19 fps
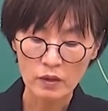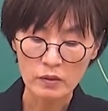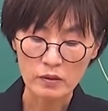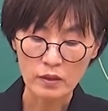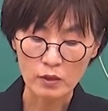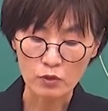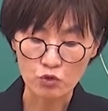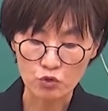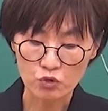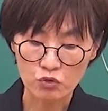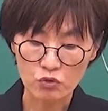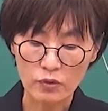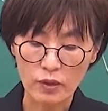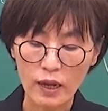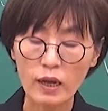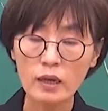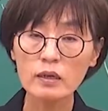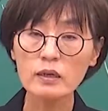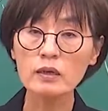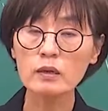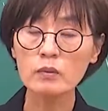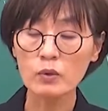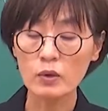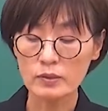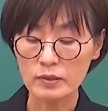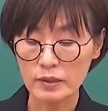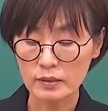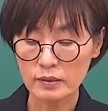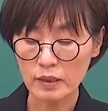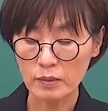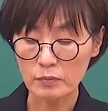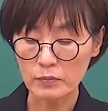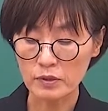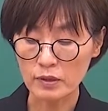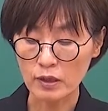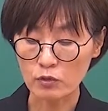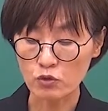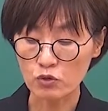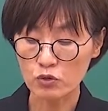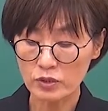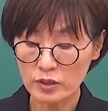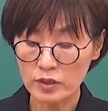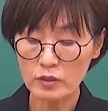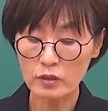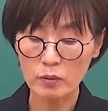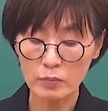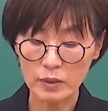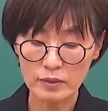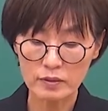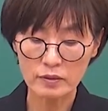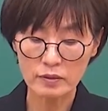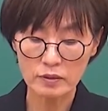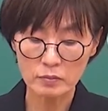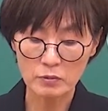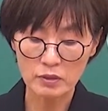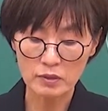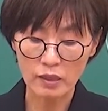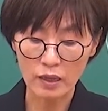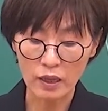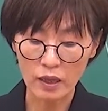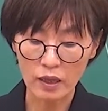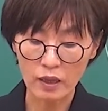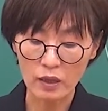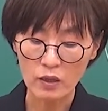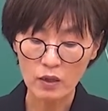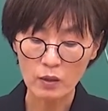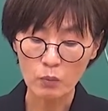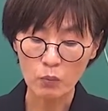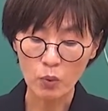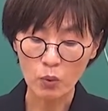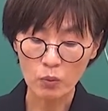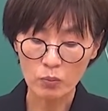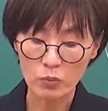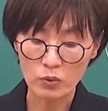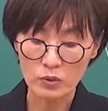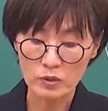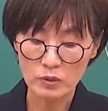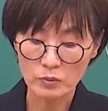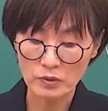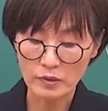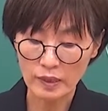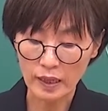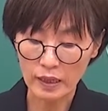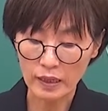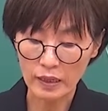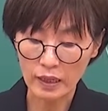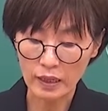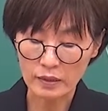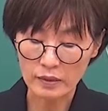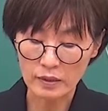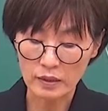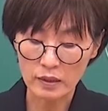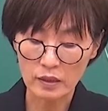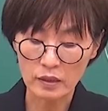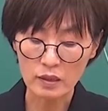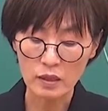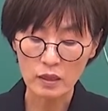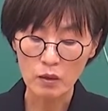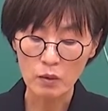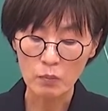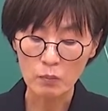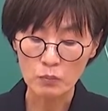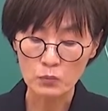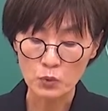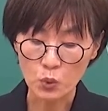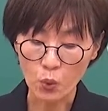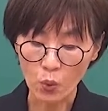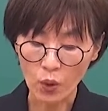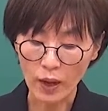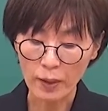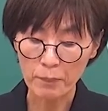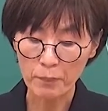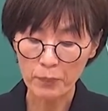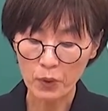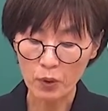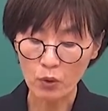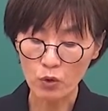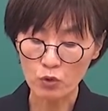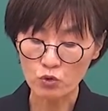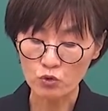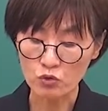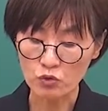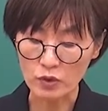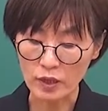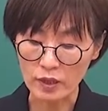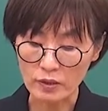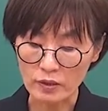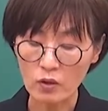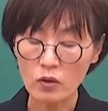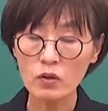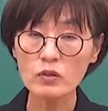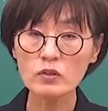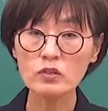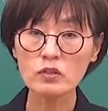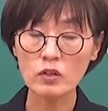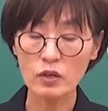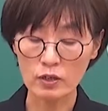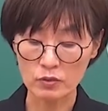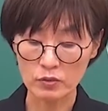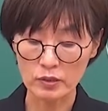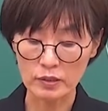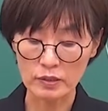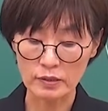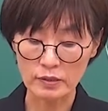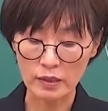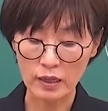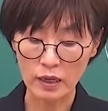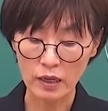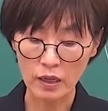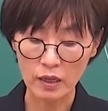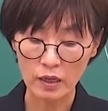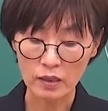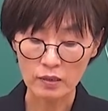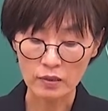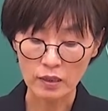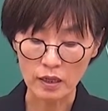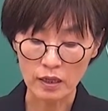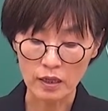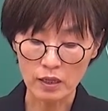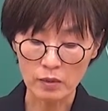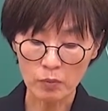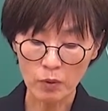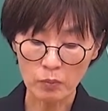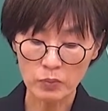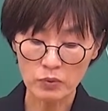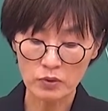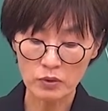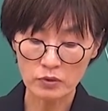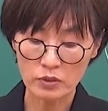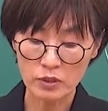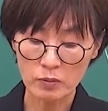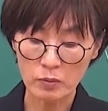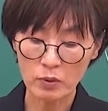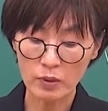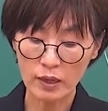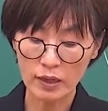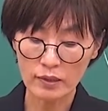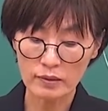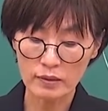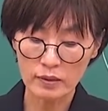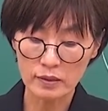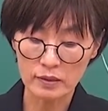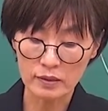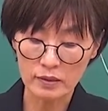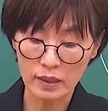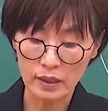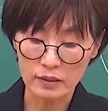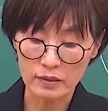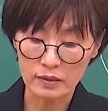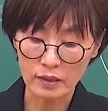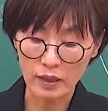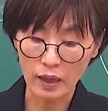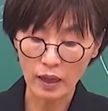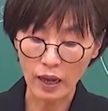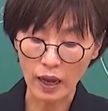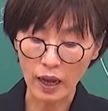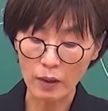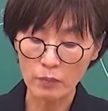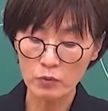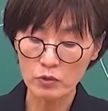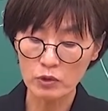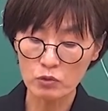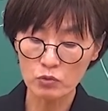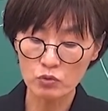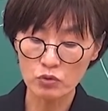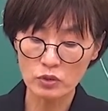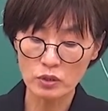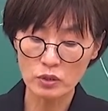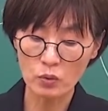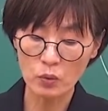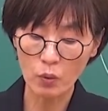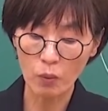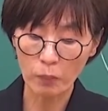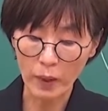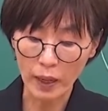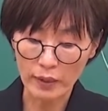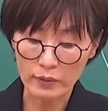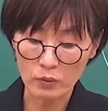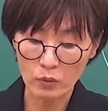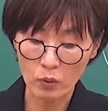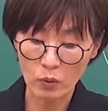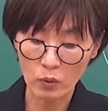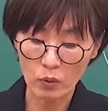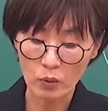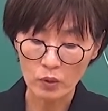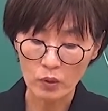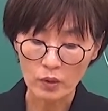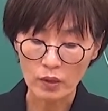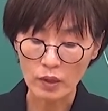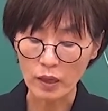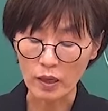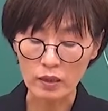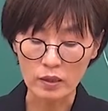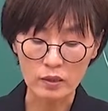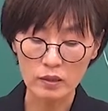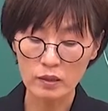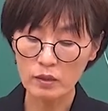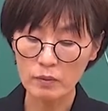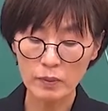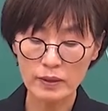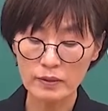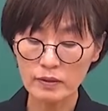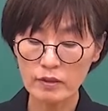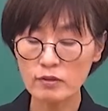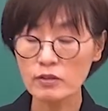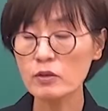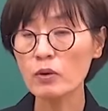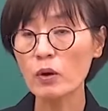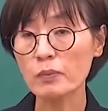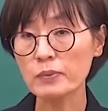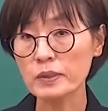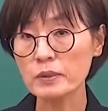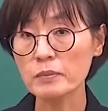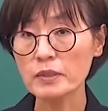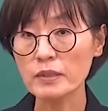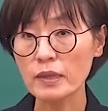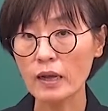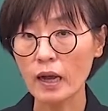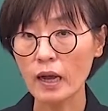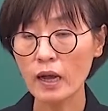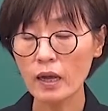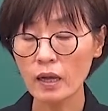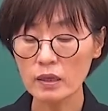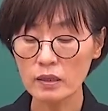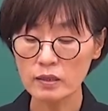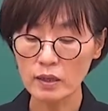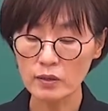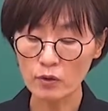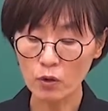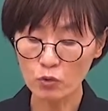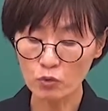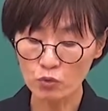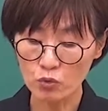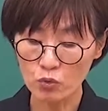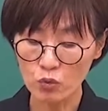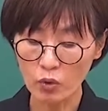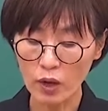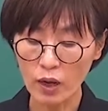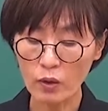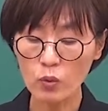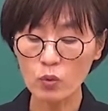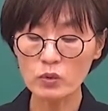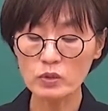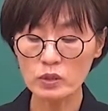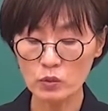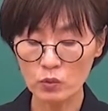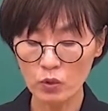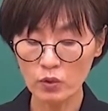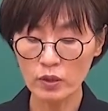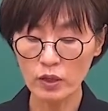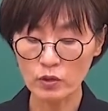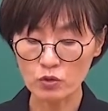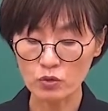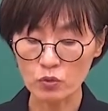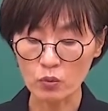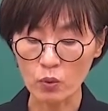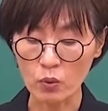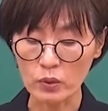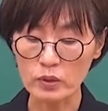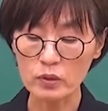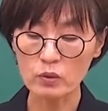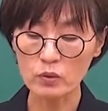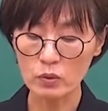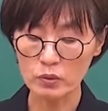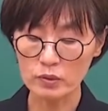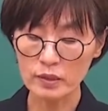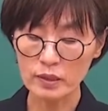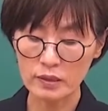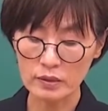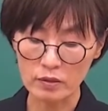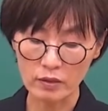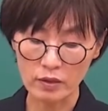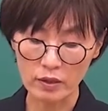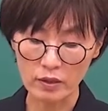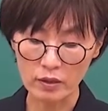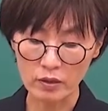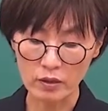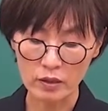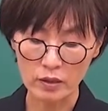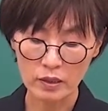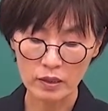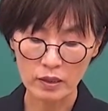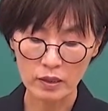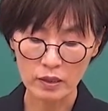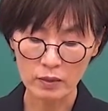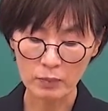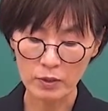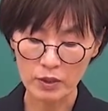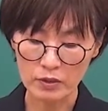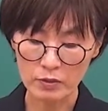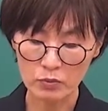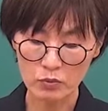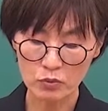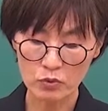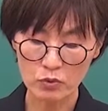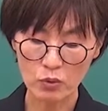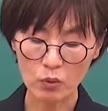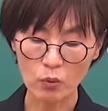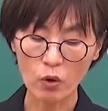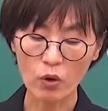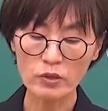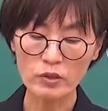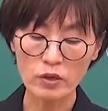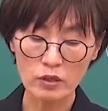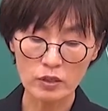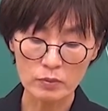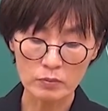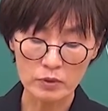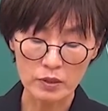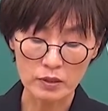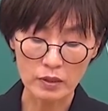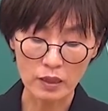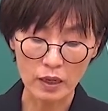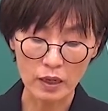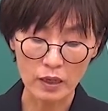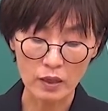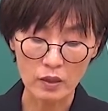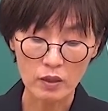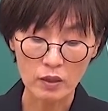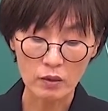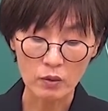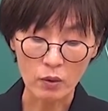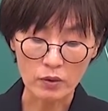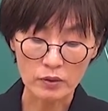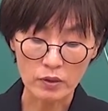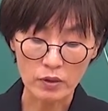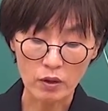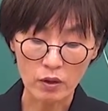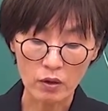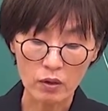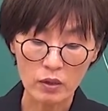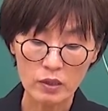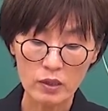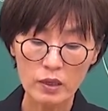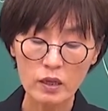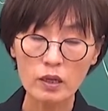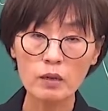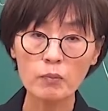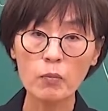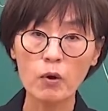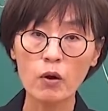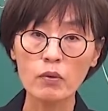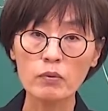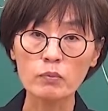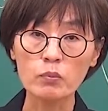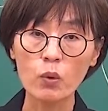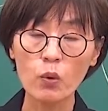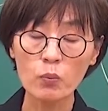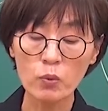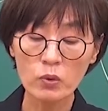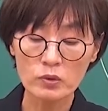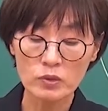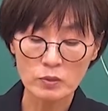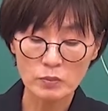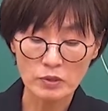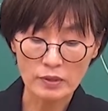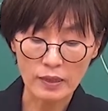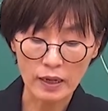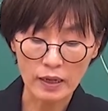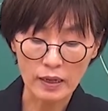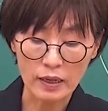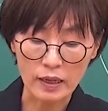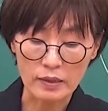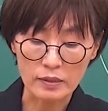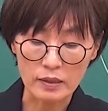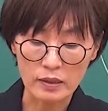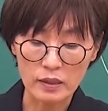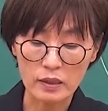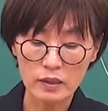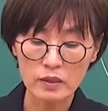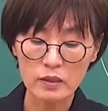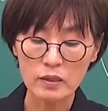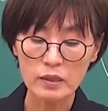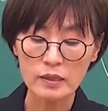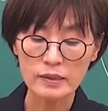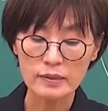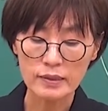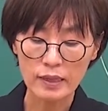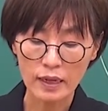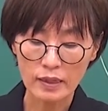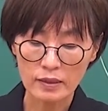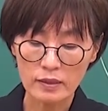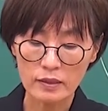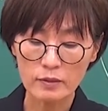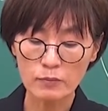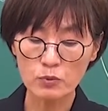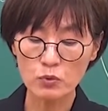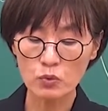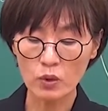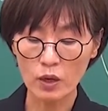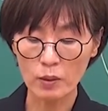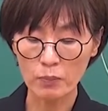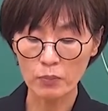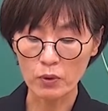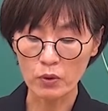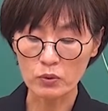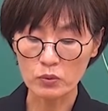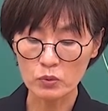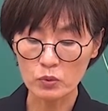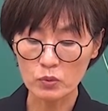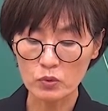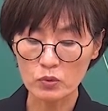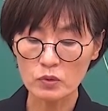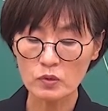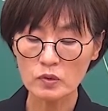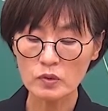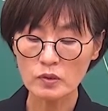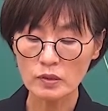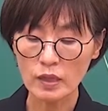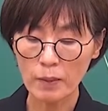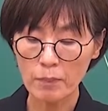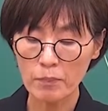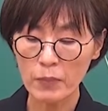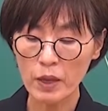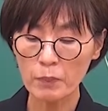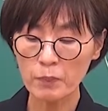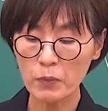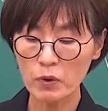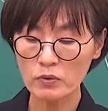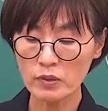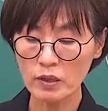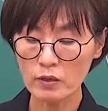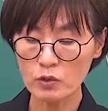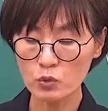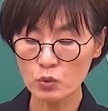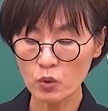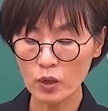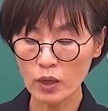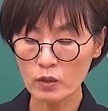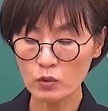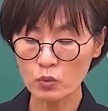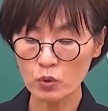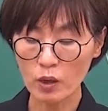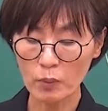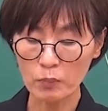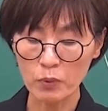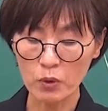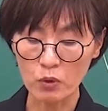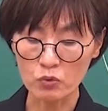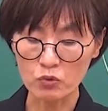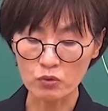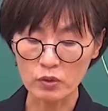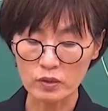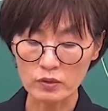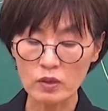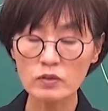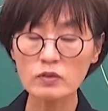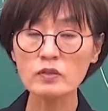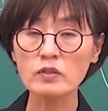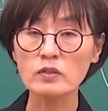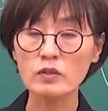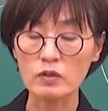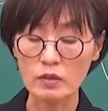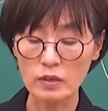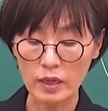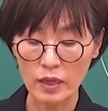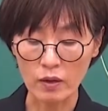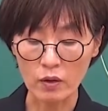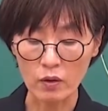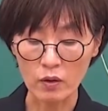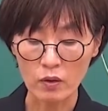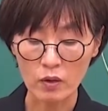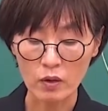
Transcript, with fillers: 자, 중앙응급의료센터입니다. 줄칠 것만 치시면 돼. 보건복지부 장관이 종합병원 중에서 지정할 수 있다. 자, 1번부터 7번까지 일을 하는데 아무리 눈 씻고 봐도 예, 응급환자 진료 없습니다. 그냥 연구하고 지원해주고 이런 것을 하는 거예요. 그럼 26조 권역입니다. 권역 1번 봉북지부 장관이 상급종합병원 또는 300병상을 초과하는 종합병원 중에서 지정을 해요.